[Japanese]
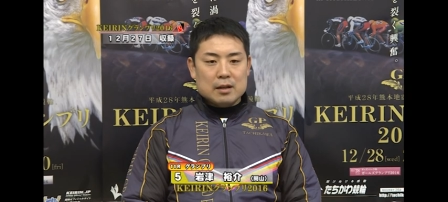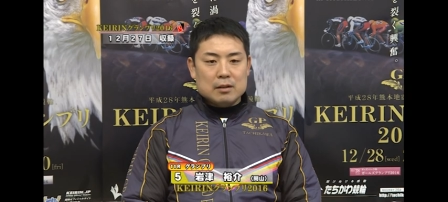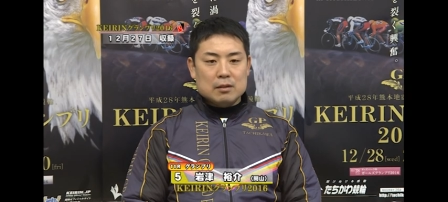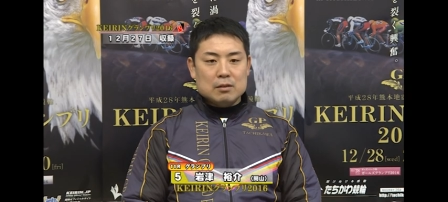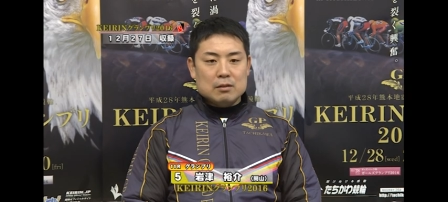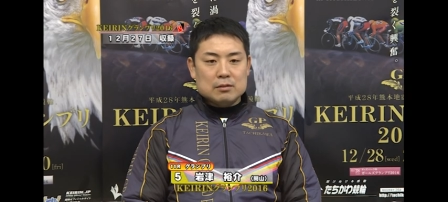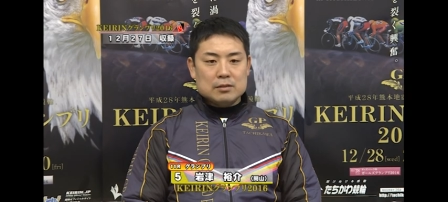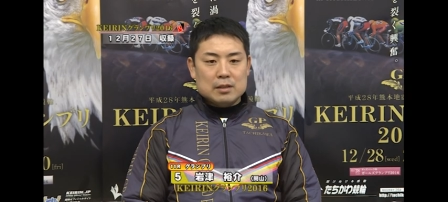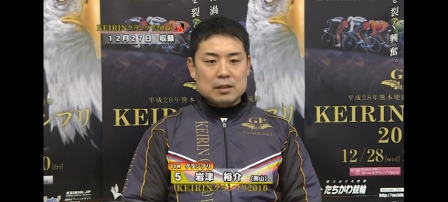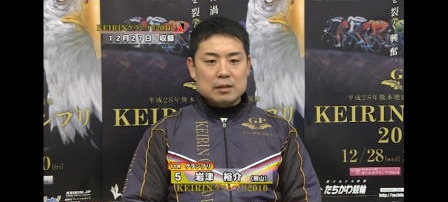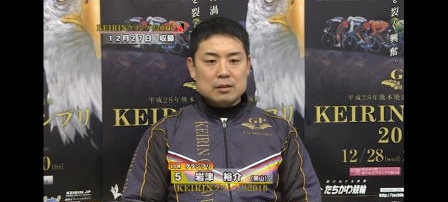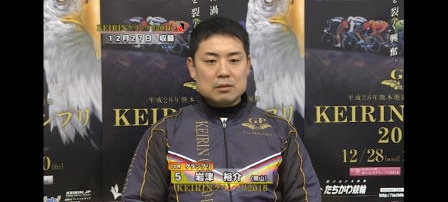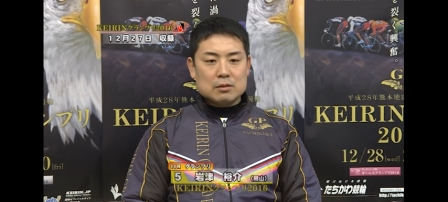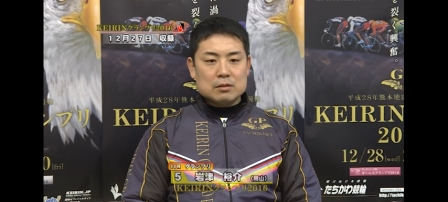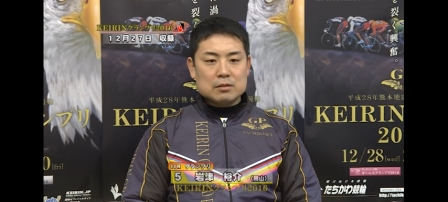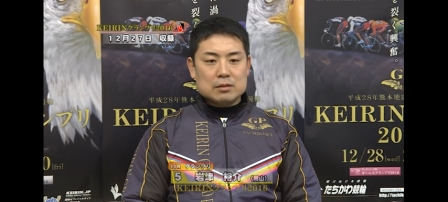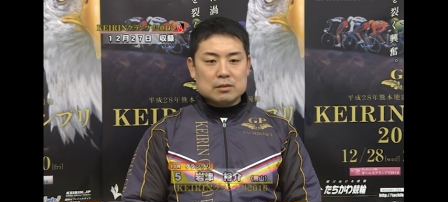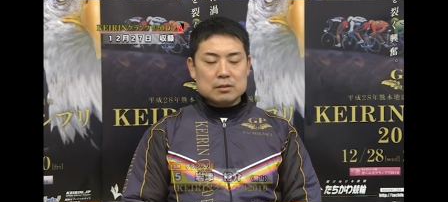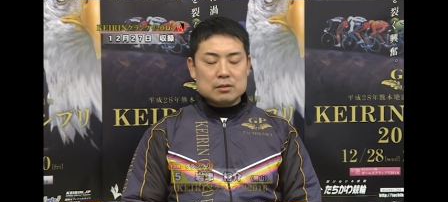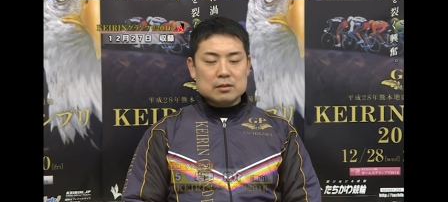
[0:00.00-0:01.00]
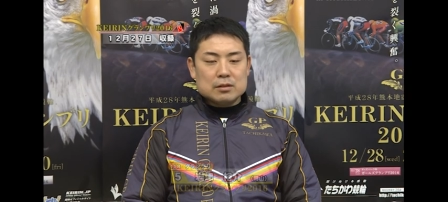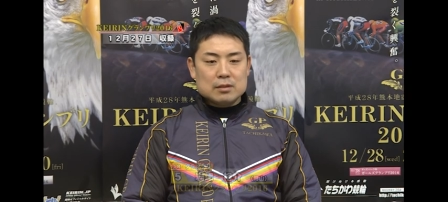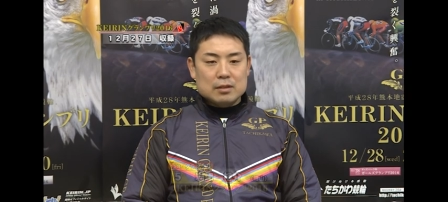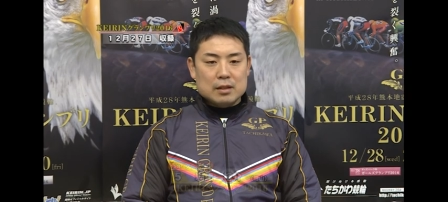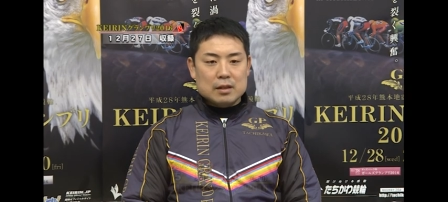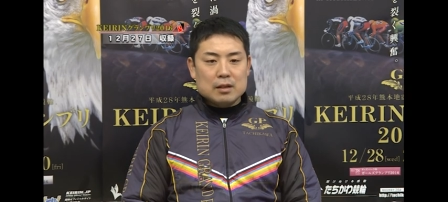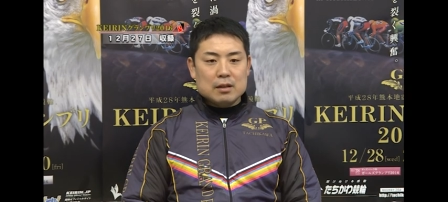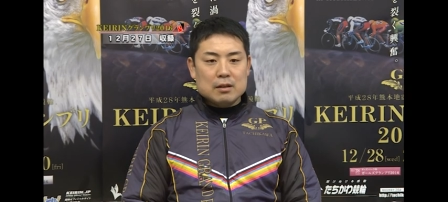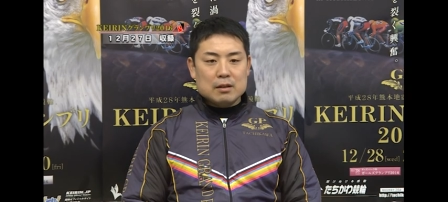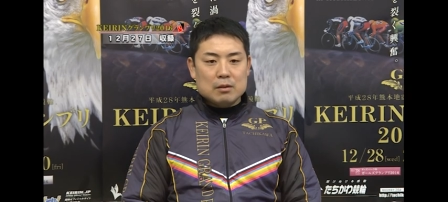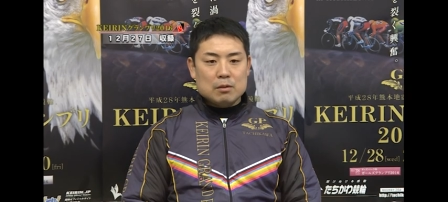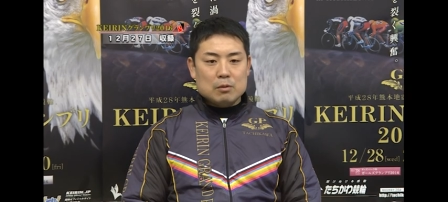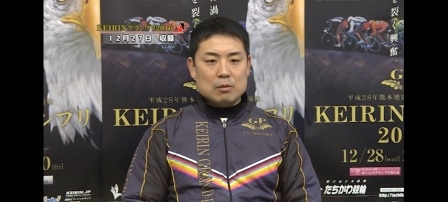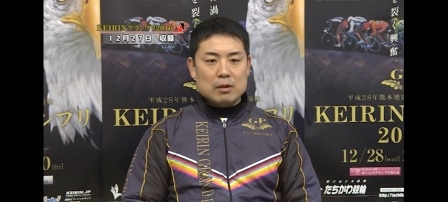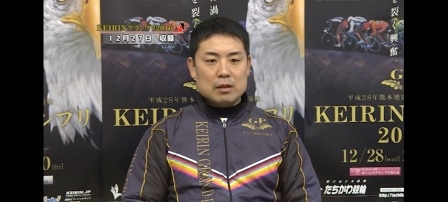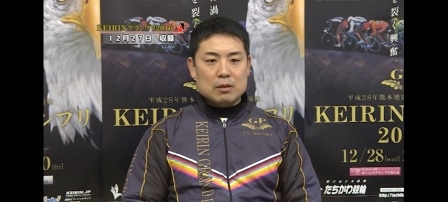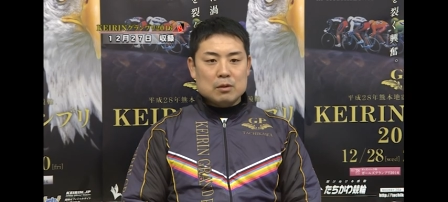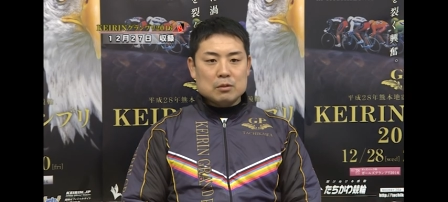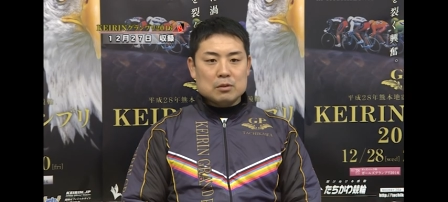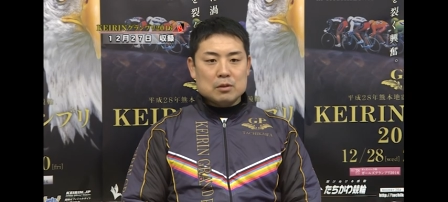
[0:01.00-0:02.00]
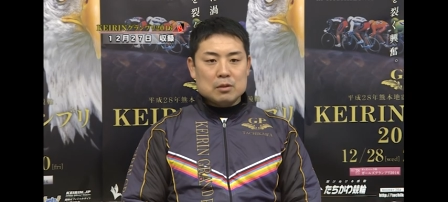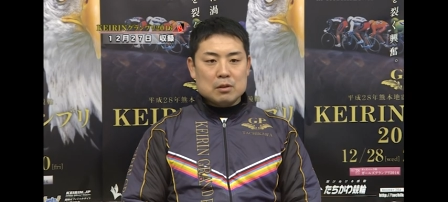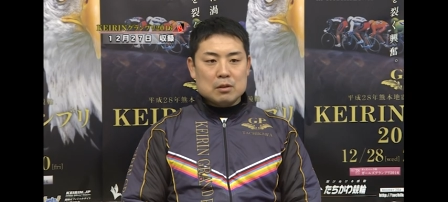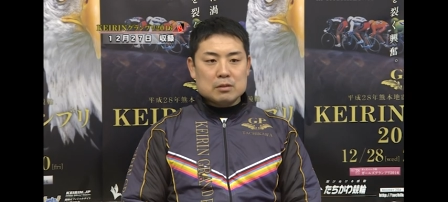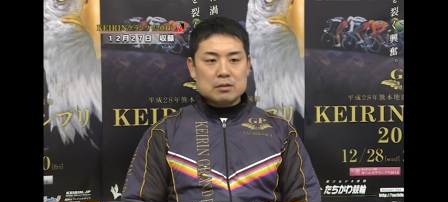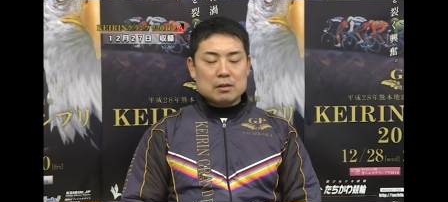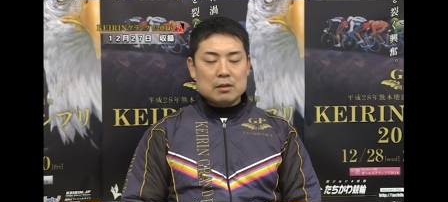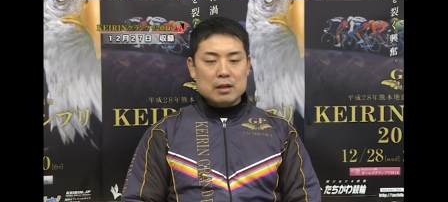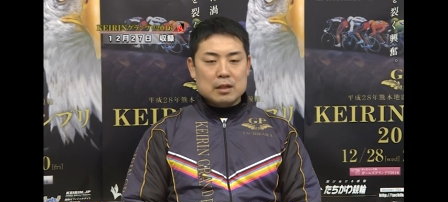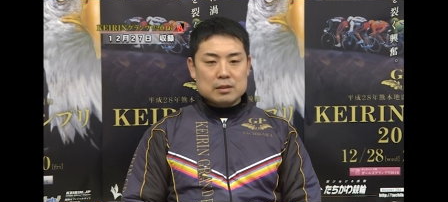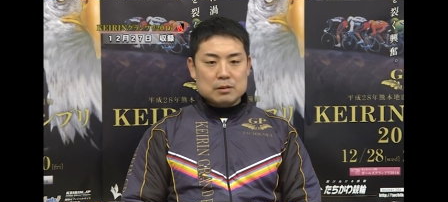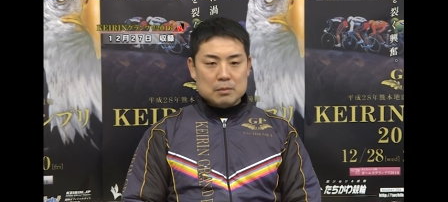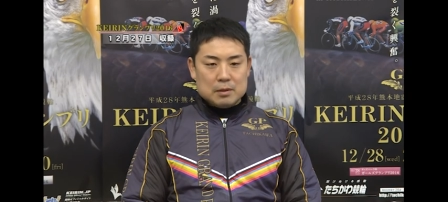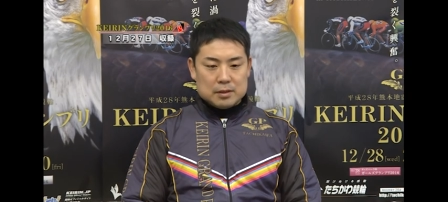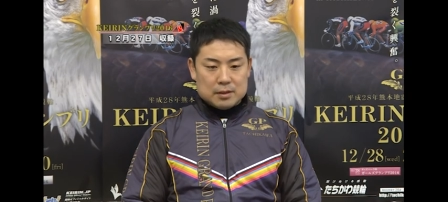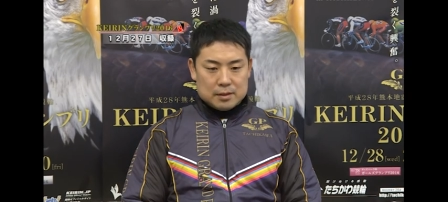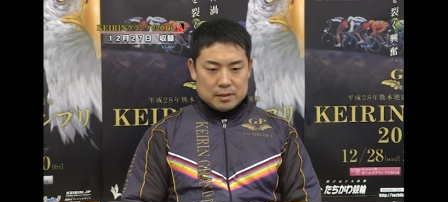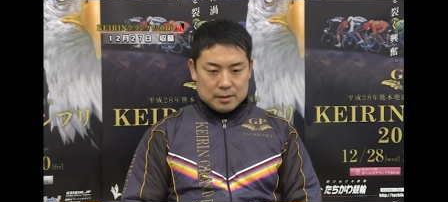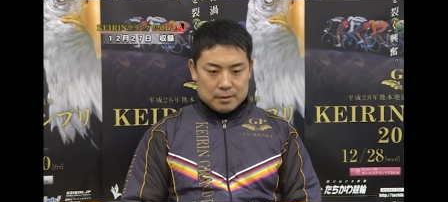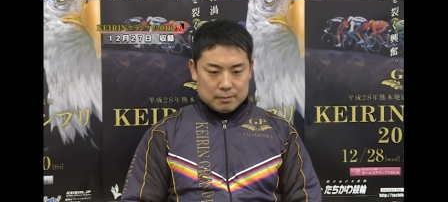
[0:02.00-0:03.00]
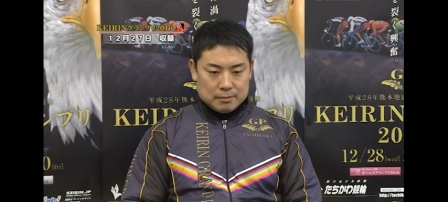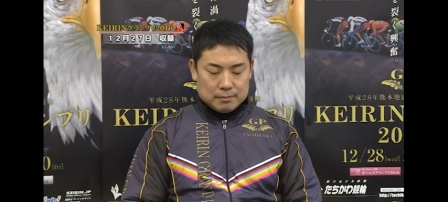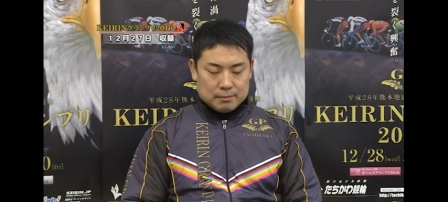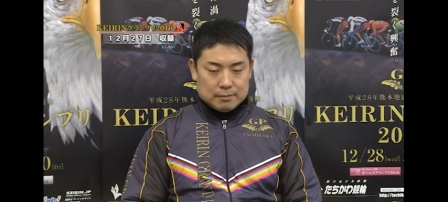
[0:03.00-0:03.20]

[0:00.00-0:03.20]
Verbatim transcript: あの全力を尽くすんで応援のほどよろしくお願いします